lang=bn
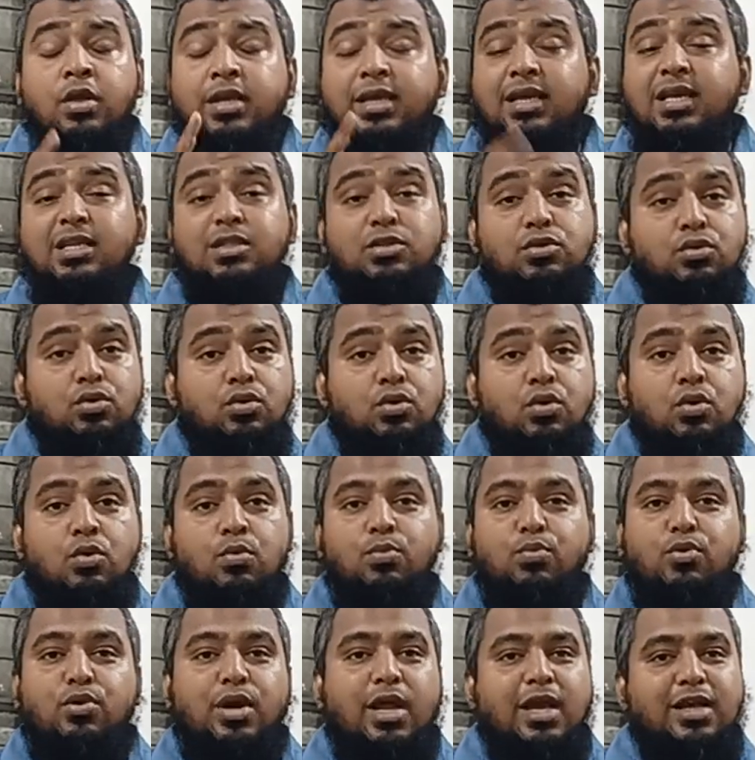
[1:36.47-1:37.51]
কিন্তু
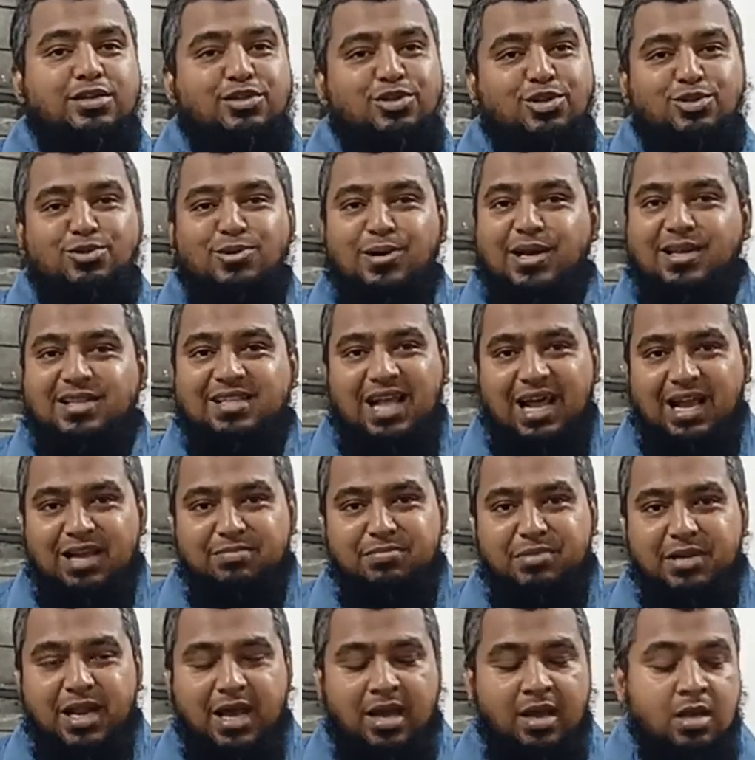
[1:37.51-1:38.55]
প্রোডাক্টটা তো আর
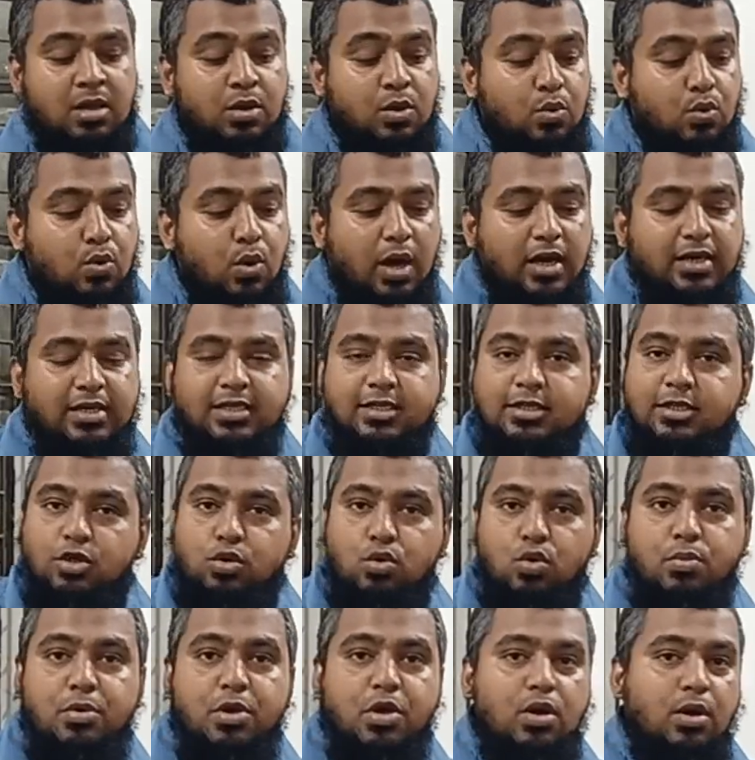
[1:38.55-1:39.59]
থাকবে না কোয়ান্টিটি
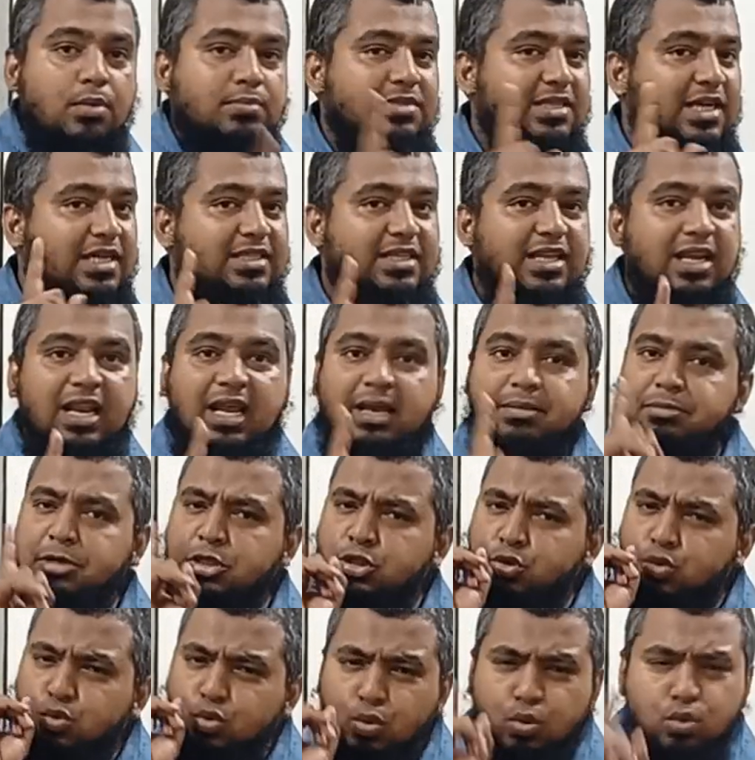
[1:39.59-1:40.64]
খুবই কম যাদের লাগবে
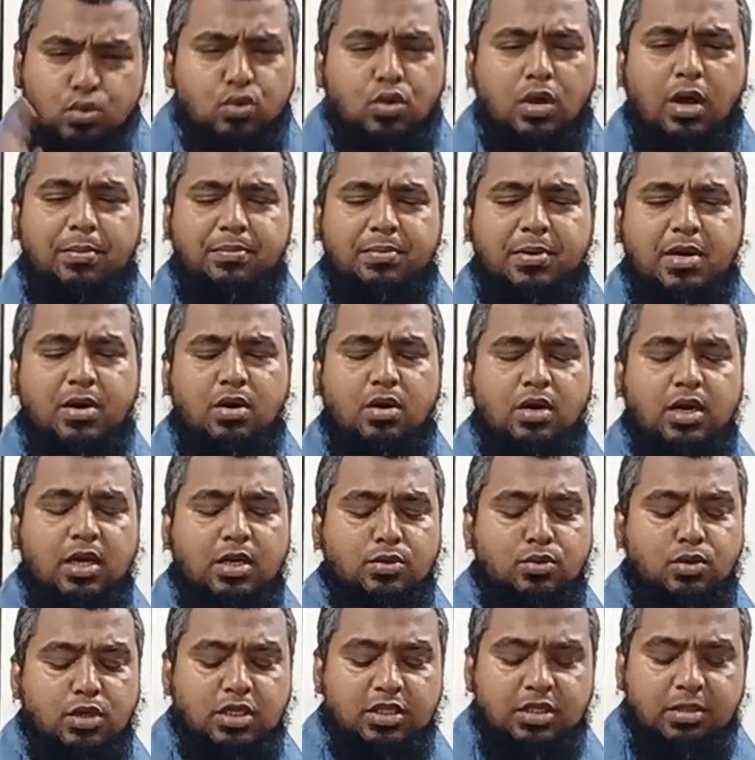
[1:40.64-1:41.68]
দ্রুত আপনারা অর্ডার
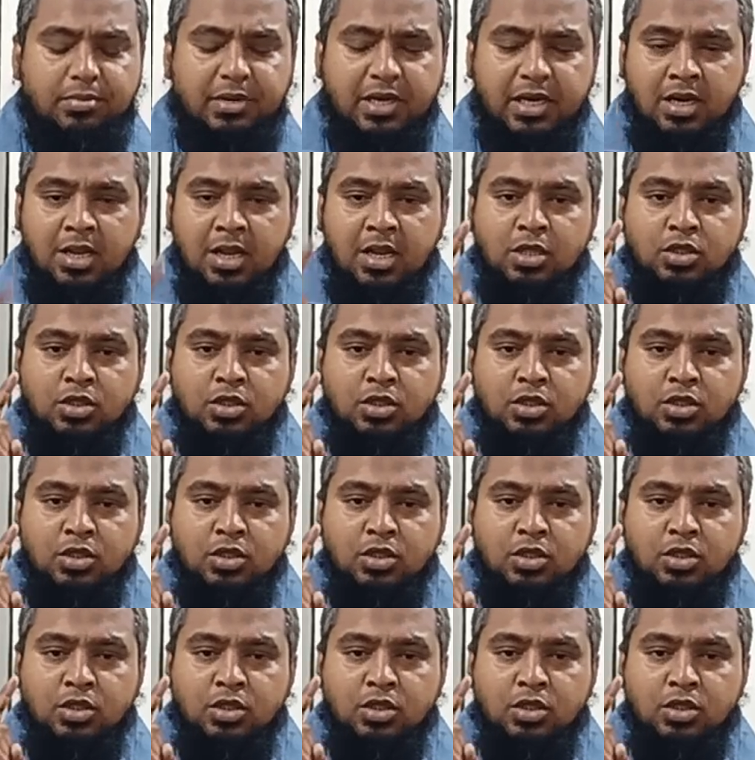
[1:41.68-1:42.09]
করে দিবেন